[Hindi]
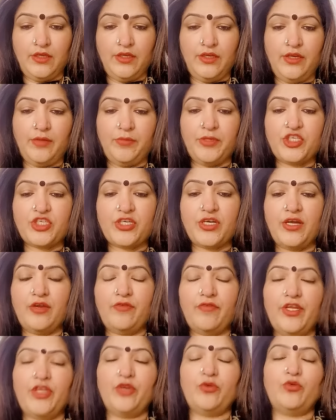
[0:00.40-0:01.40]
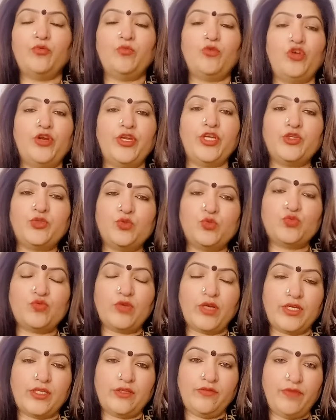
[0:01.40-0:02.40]
नमस्कार वेरी गुड मॉर्निंग
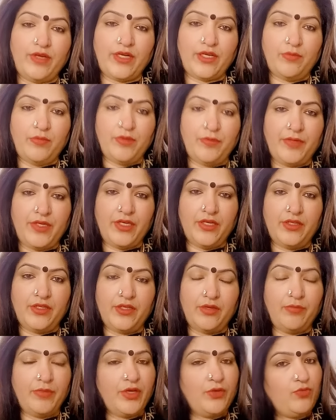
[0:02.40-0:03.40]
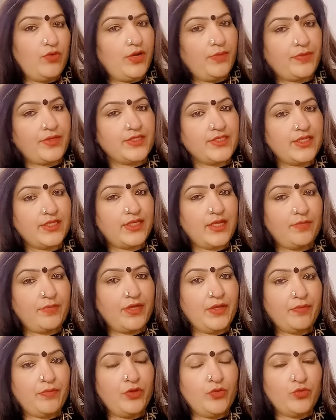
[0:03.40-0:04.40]
सुस्वागतम वेलकम अभिनंदन मैं हूं आपके साथ आपके
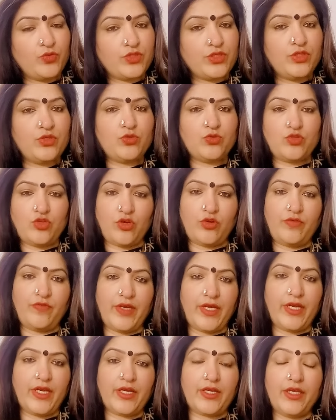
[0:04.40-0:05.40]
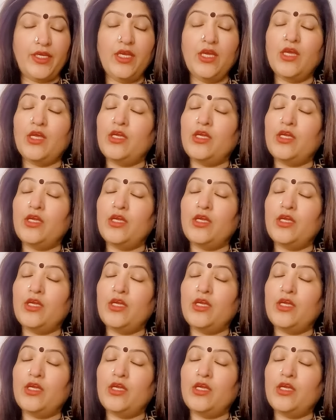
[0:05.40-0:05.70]
अपने हुसन रोज डॉक्टर वायरा की